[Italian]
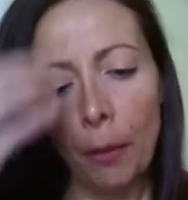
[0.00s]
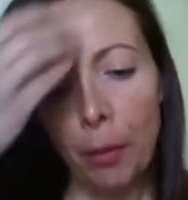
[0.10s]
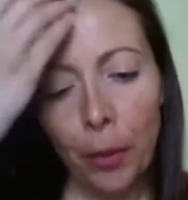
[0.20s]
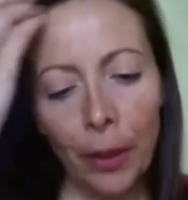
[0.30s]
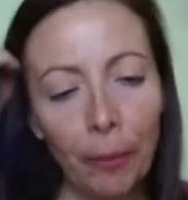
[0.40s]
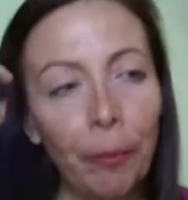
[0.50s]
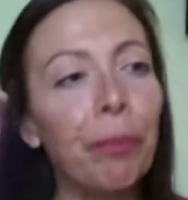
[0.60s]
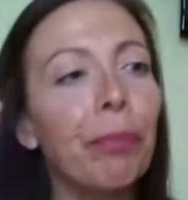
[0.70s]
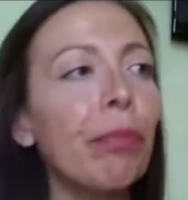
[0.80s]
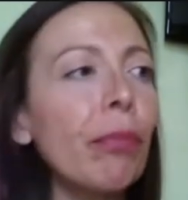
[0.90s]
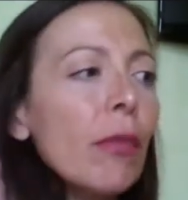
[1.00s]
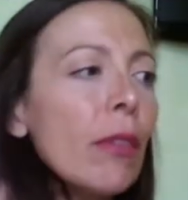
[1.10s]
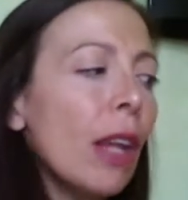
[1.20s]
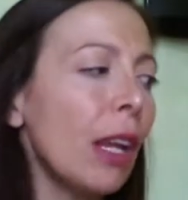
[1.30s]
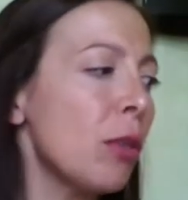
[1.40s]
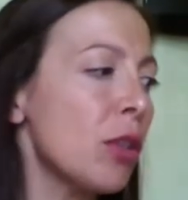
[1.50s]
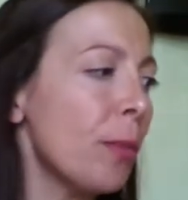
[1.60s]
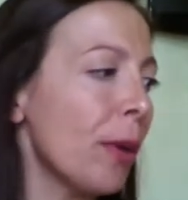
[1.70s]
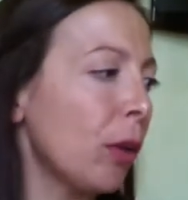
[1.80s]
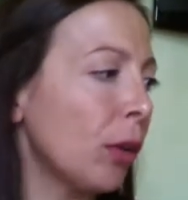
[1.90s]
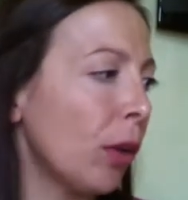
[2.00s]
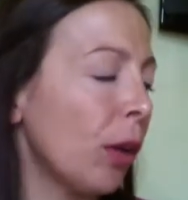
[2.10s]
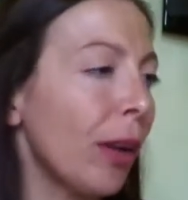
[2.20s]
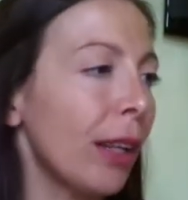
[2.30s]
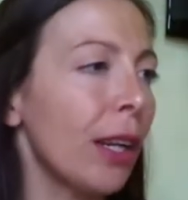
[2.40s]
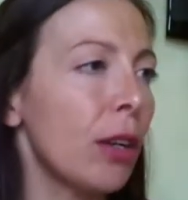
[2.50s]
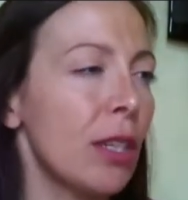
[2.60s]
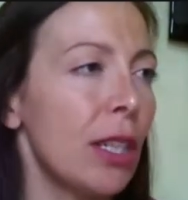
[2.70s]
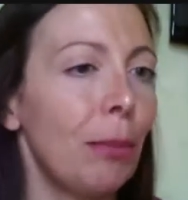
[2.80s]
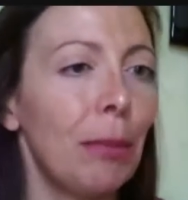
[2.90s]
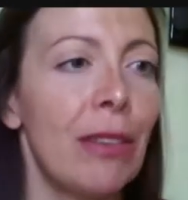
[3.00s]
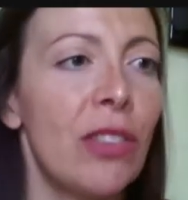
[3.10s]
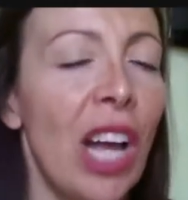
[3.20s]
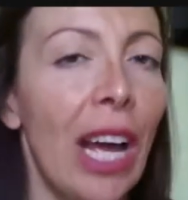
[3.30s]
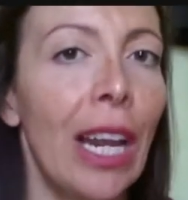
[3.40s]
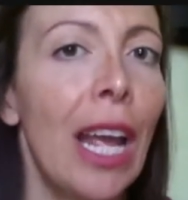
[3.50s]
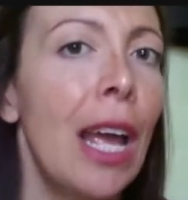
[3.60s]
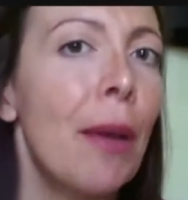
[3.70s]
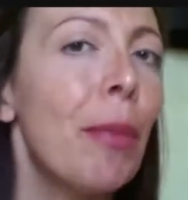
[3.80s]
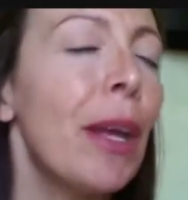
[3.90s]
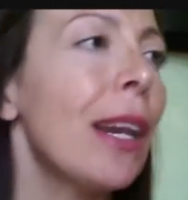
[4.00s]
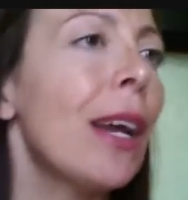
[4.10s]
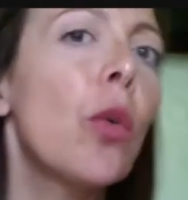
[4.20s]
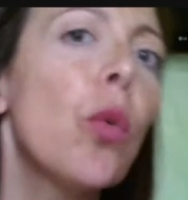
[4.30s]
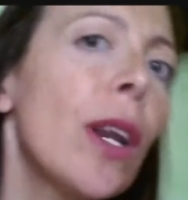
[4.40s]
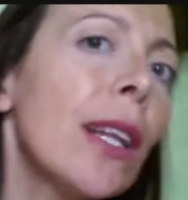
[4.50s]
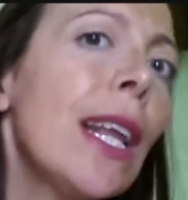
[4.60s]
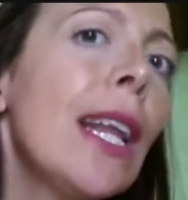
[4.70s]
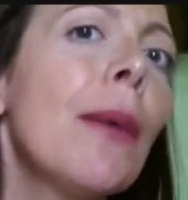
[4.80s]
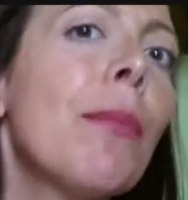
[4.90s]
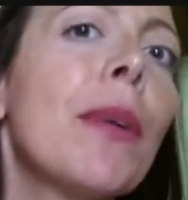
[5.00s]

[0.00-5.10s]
poi e questo per quanto riguarda le cose da mangiare per la cura della